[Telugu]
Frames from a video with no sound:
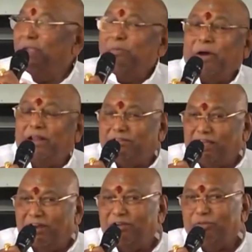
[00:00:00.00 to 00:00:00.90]

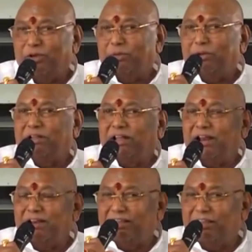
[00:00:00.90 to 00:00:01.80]
సుదీర్ఘకాలం పాటు
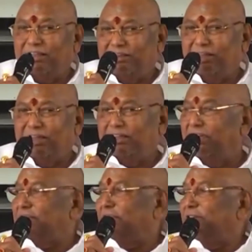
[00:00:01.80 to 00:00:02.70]
రాజకీయాల్లో ఉన్న వ్యక్తి కూడా
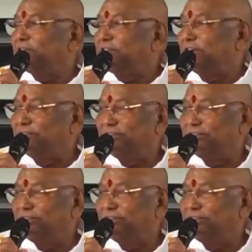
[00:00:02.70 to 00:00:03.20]
కులం గురించి